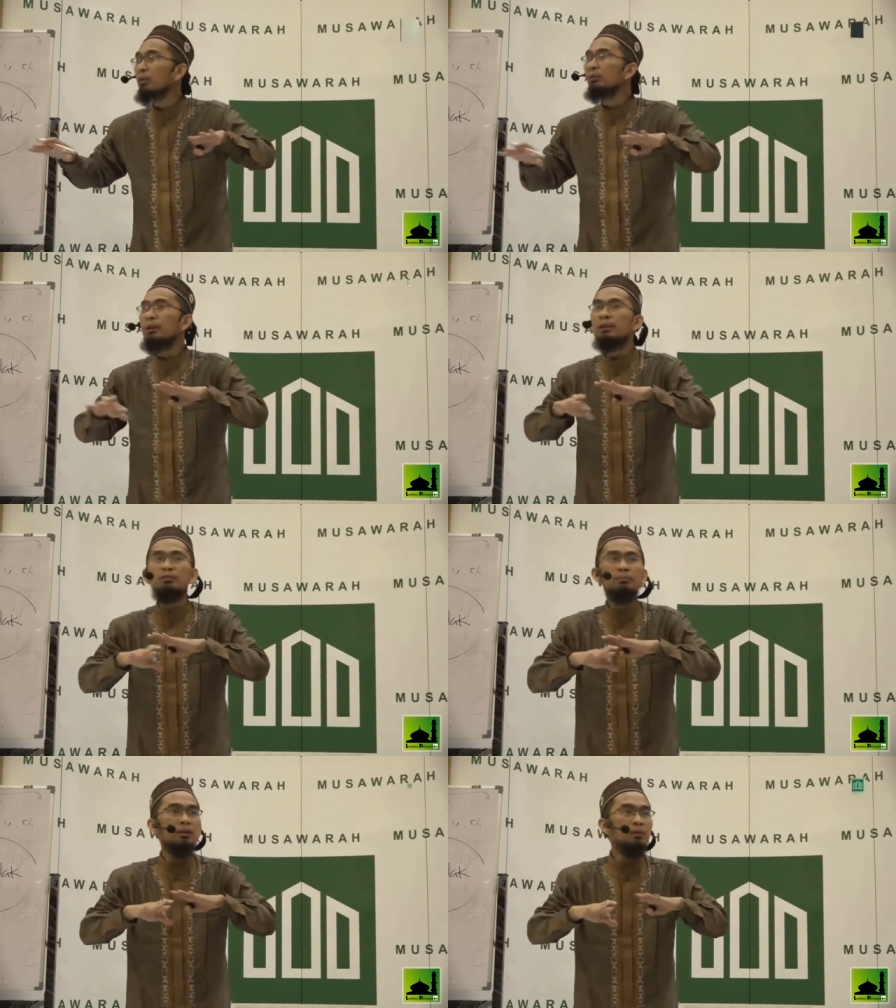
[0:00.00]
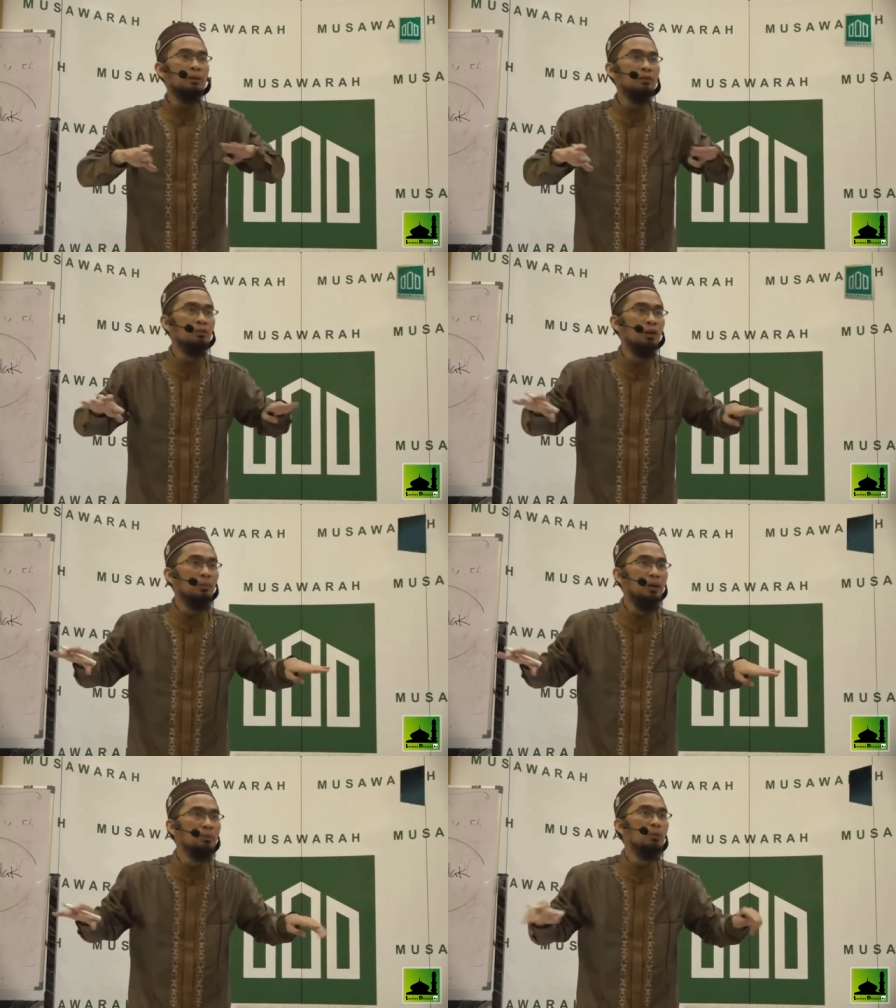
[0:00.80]
memberi kesempatan pada setiap
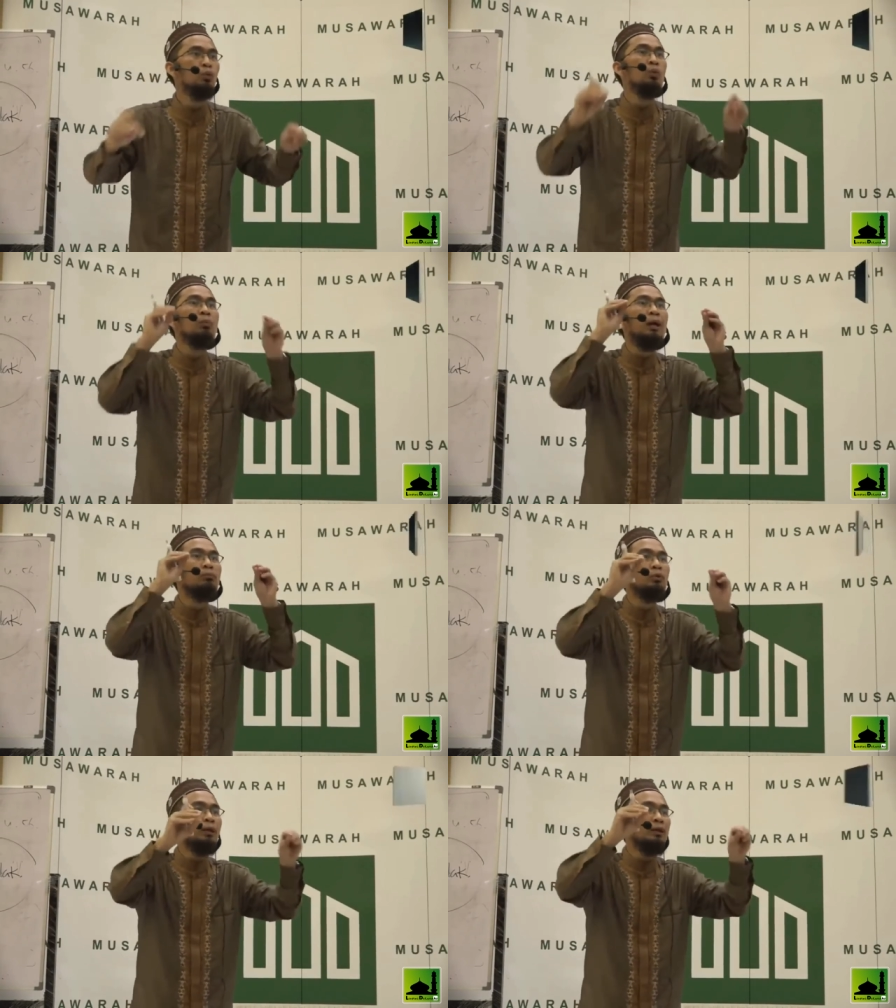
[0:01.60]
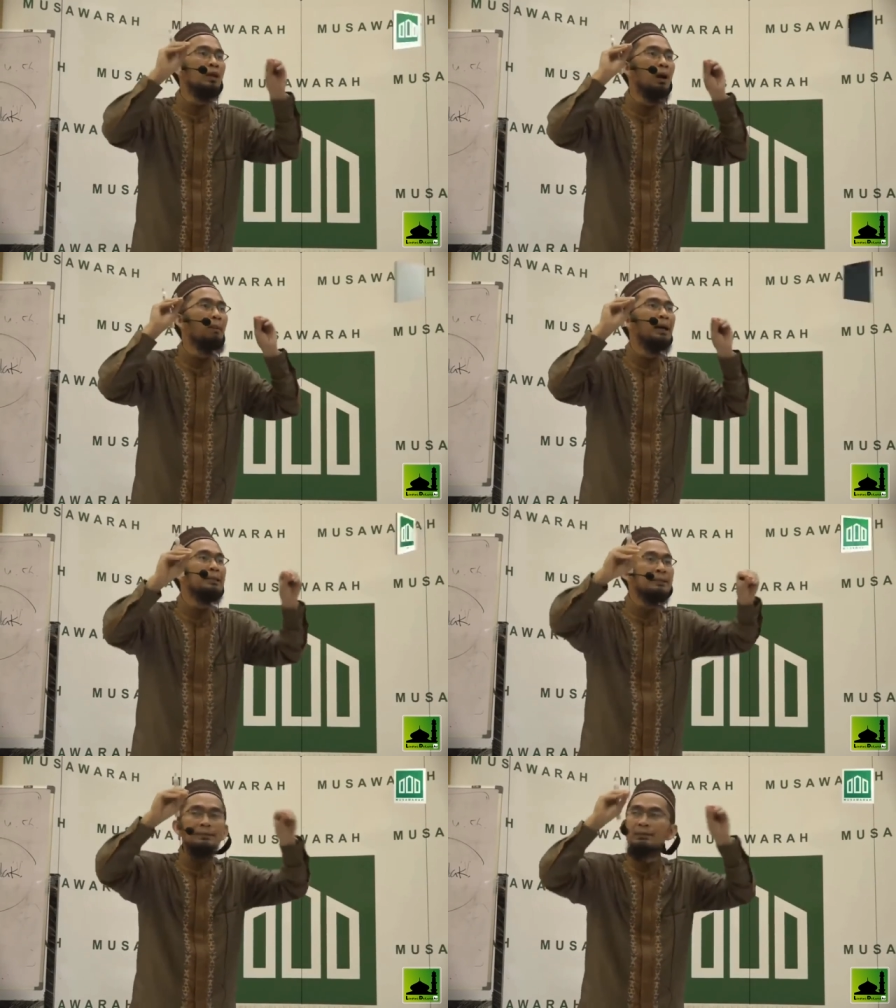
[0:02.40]
hamba untuk mengabulkan yang
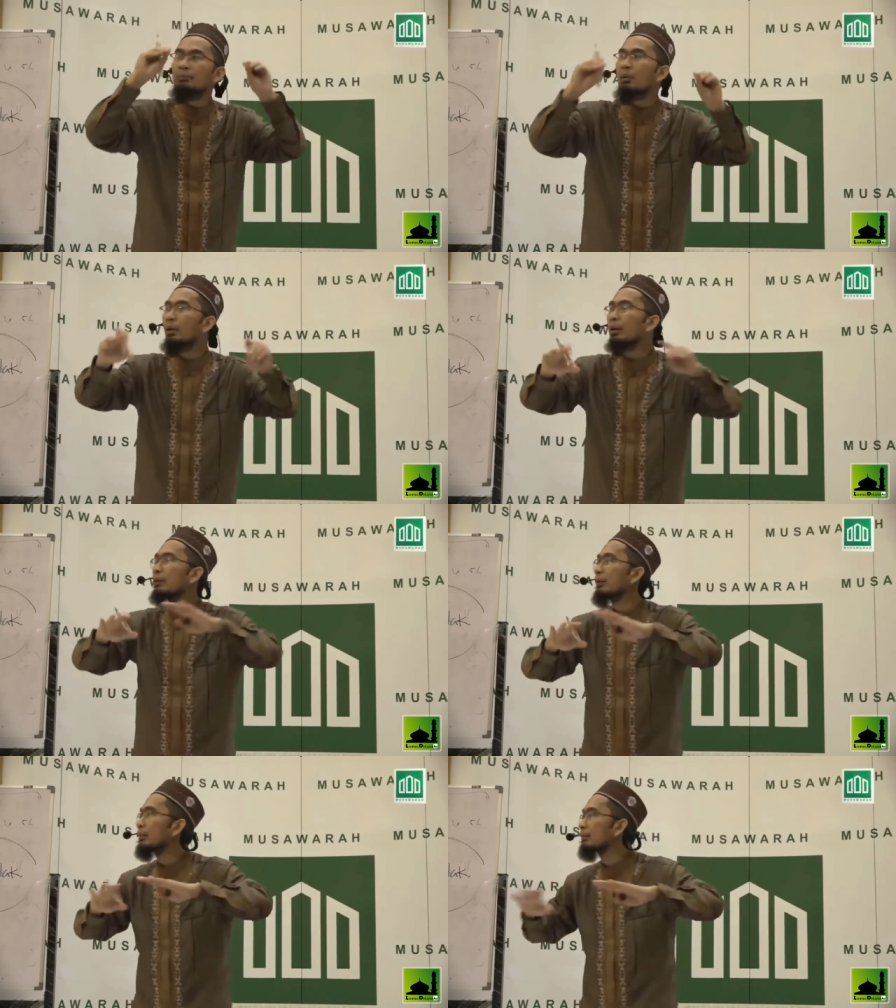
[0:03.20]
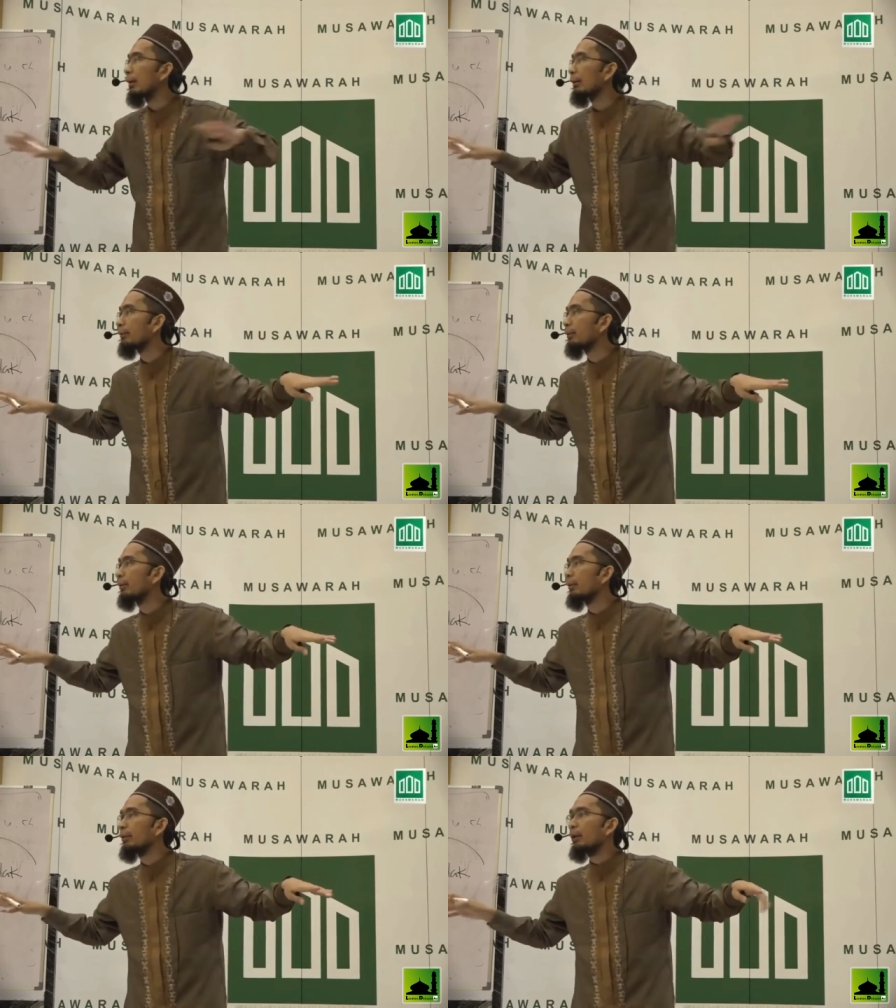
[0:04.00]
paling istimewa yang dia mintakan.
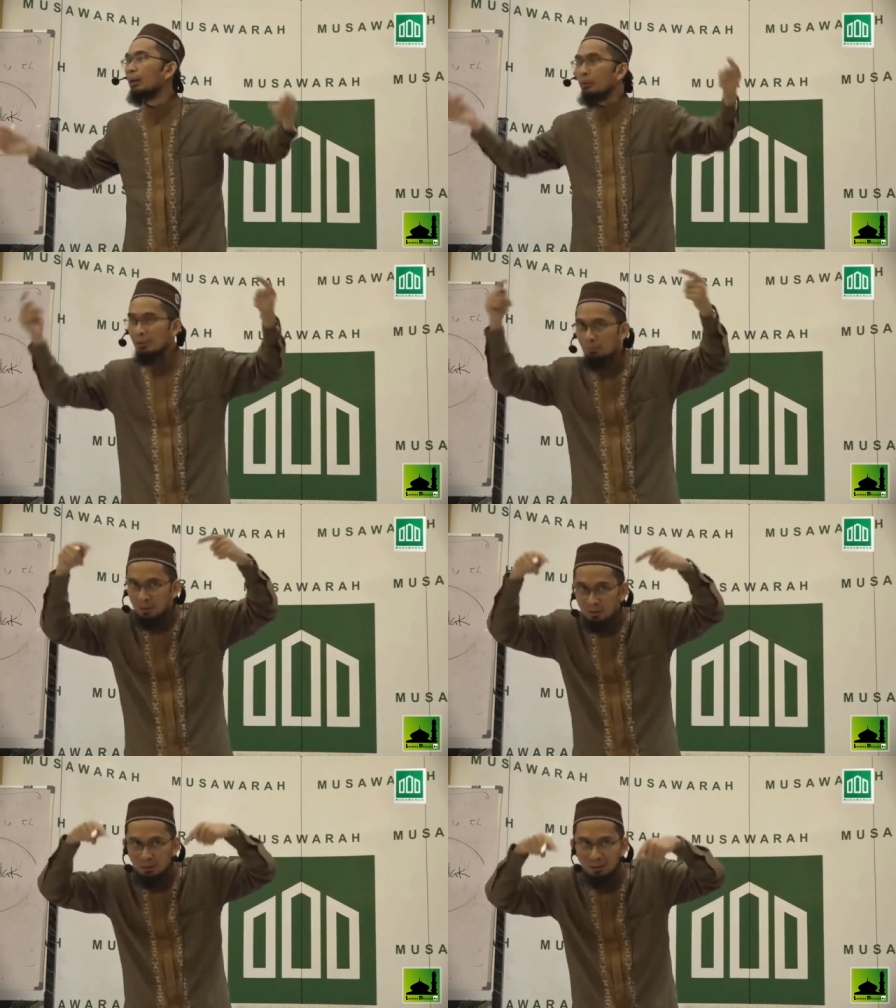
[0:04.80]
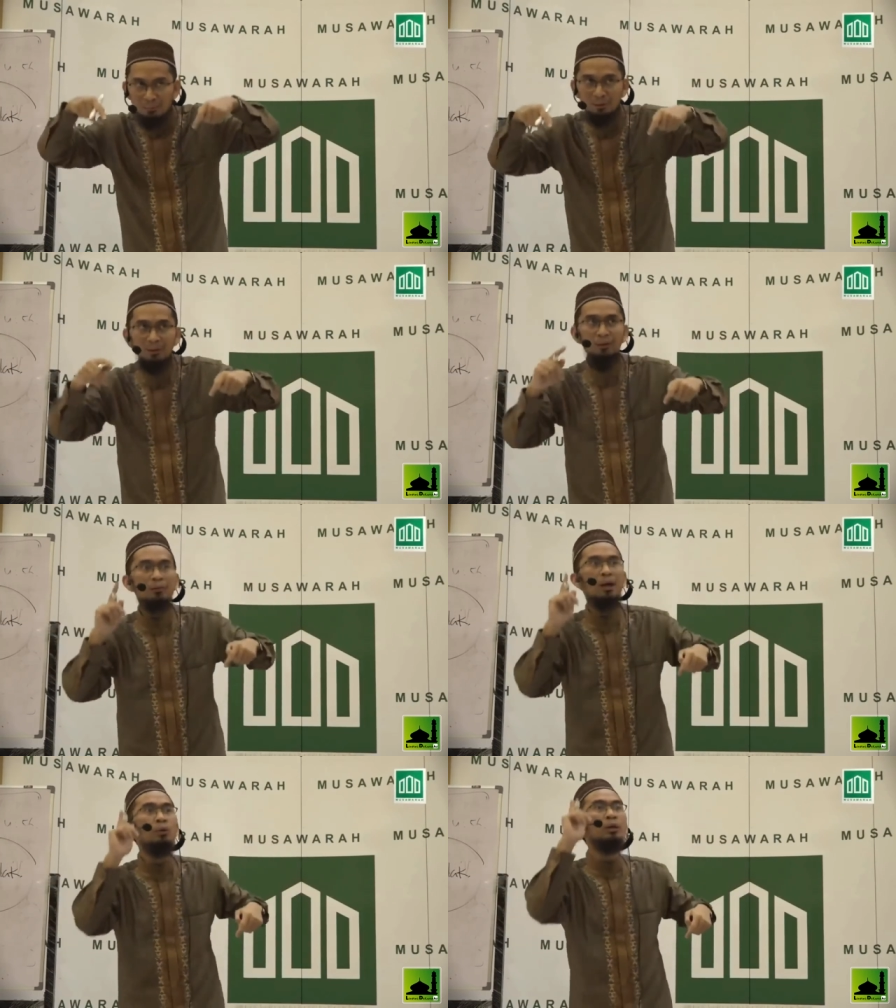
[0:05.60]
Kalau dia meminta dengan benar, ya
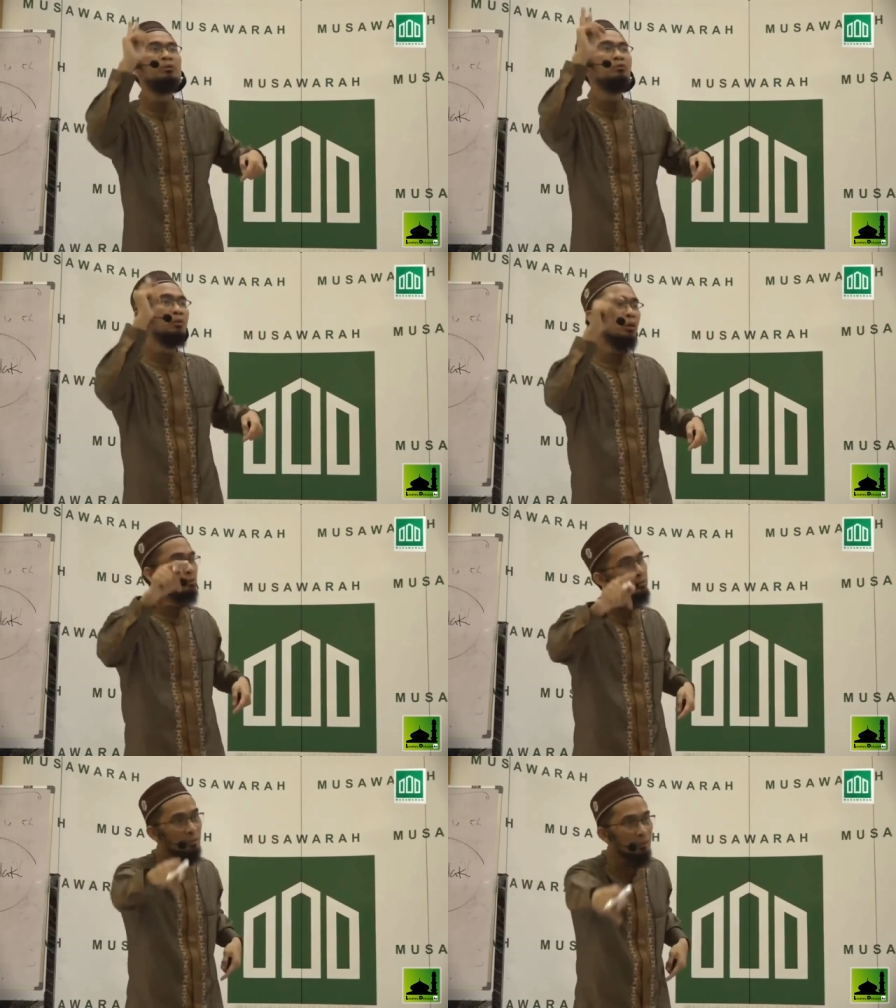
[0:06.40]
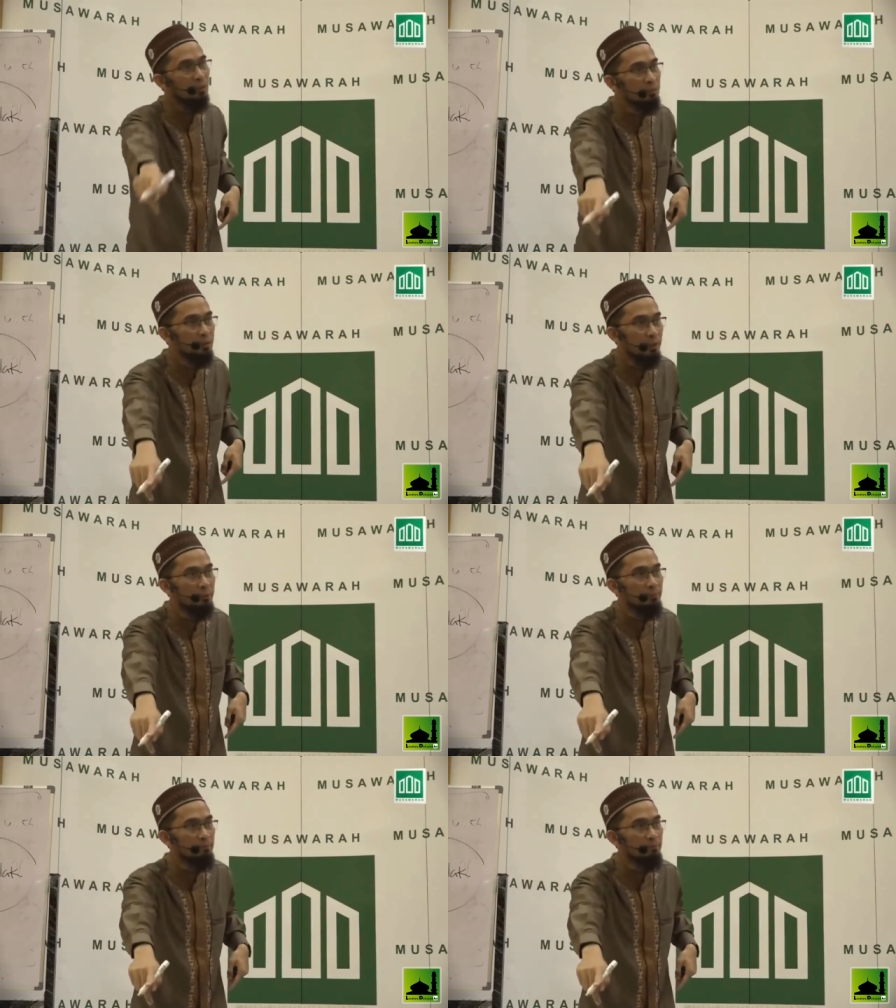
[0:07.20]
Allah aku ingin Firdaus, Allah kabulkan.